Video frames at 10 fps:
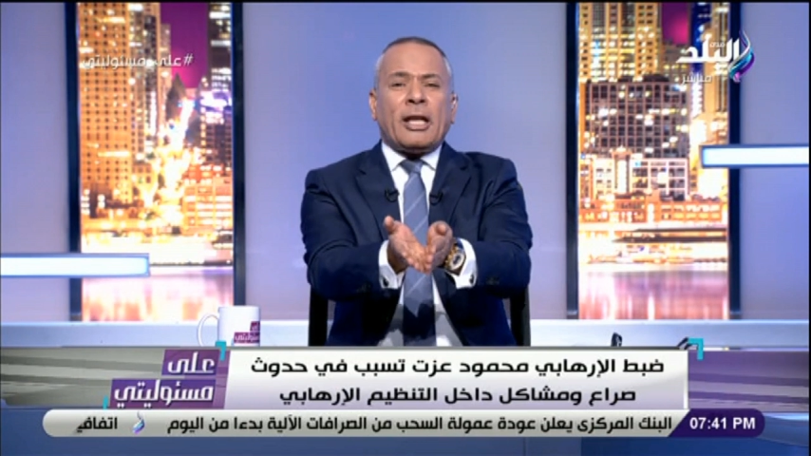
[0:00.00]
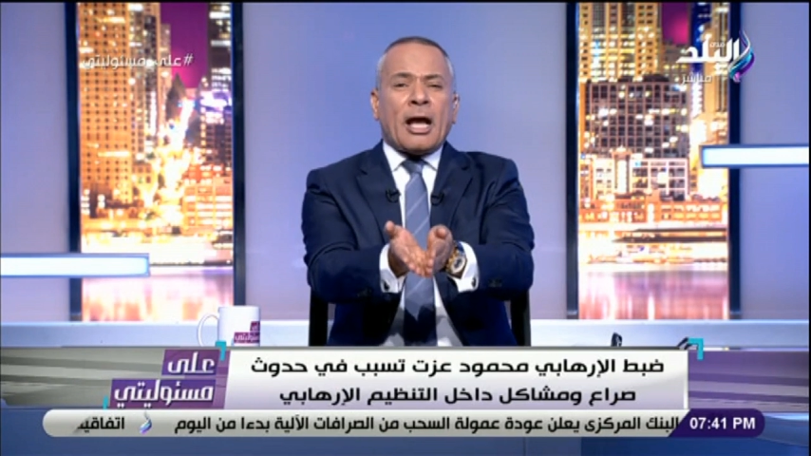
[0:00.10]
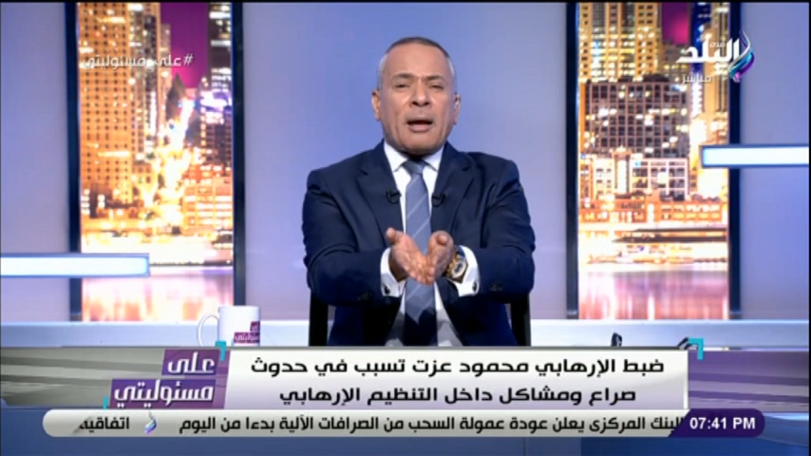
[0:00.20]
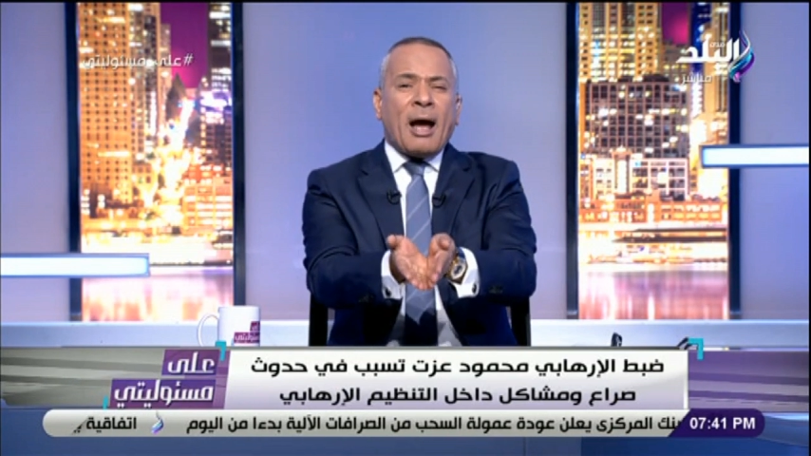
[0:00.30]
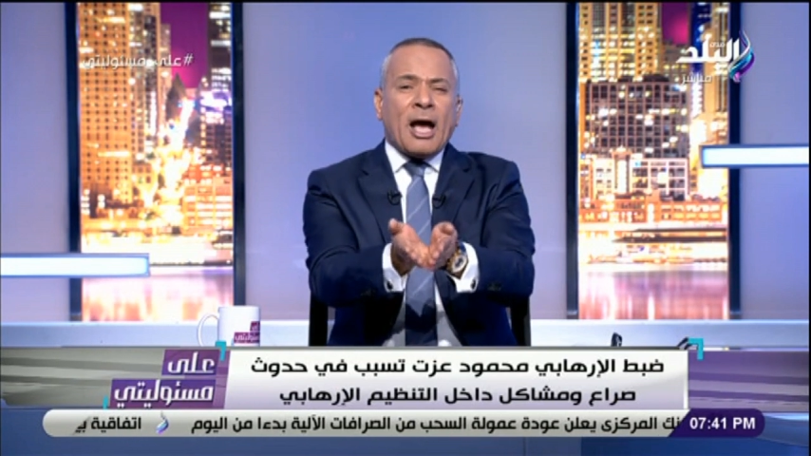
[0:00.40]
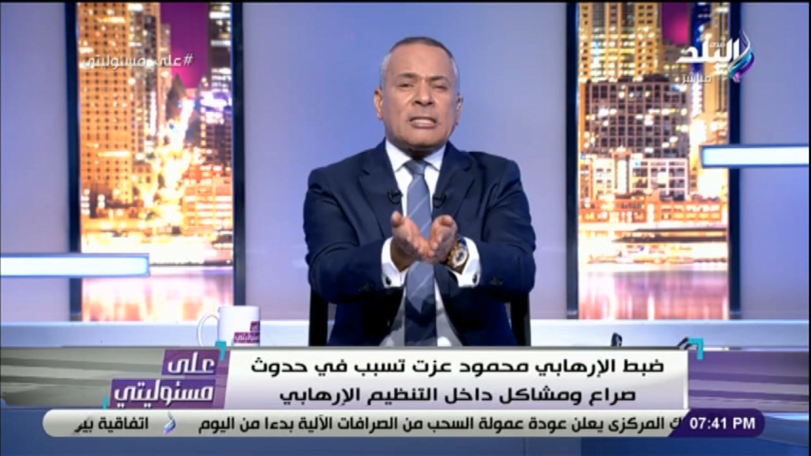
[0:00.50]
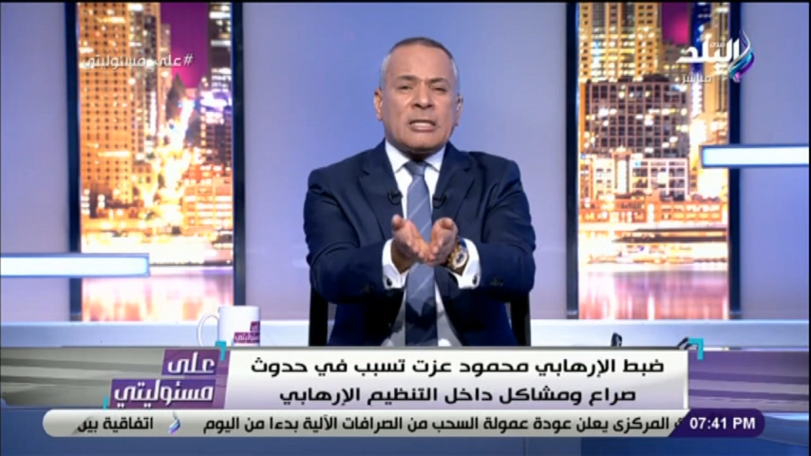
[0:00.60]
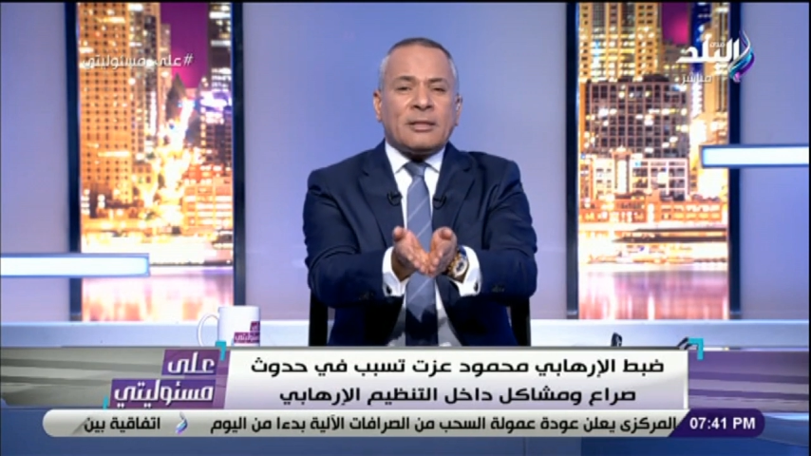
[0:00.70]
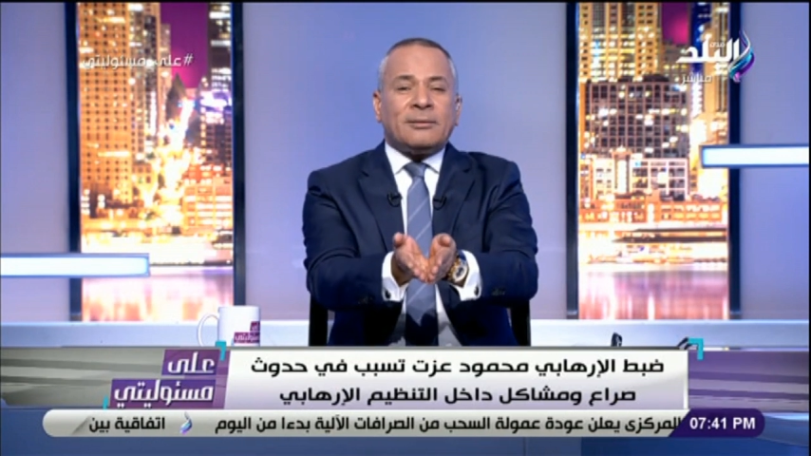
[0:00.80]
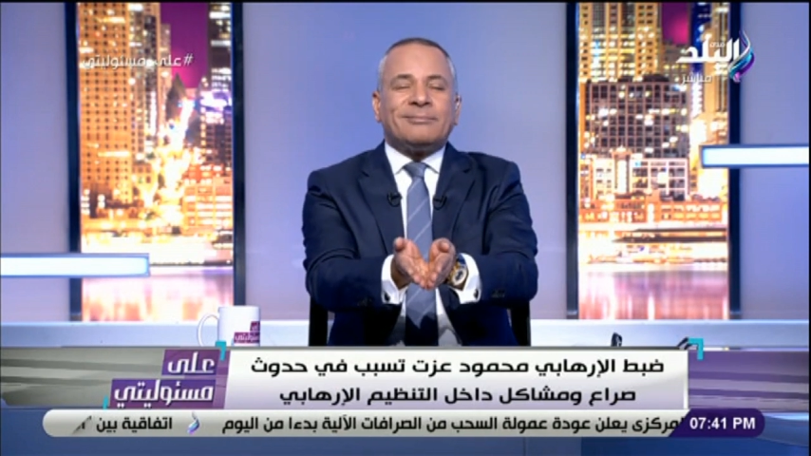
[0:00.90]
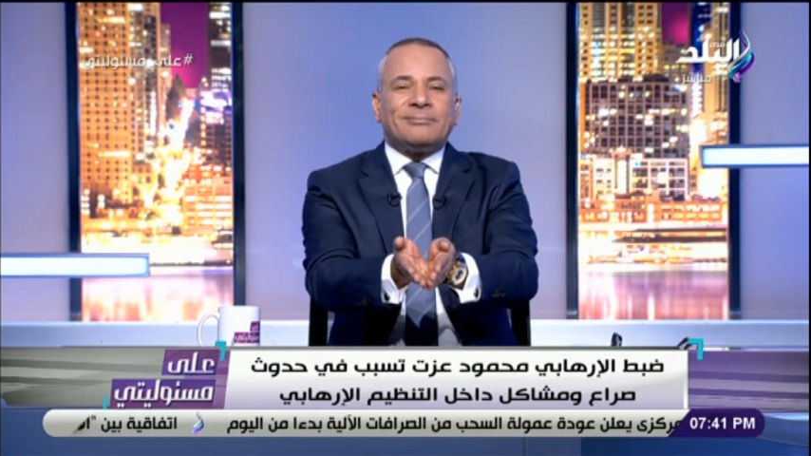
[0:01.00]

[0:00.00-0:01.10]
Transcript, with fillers: يا جماعه عايزين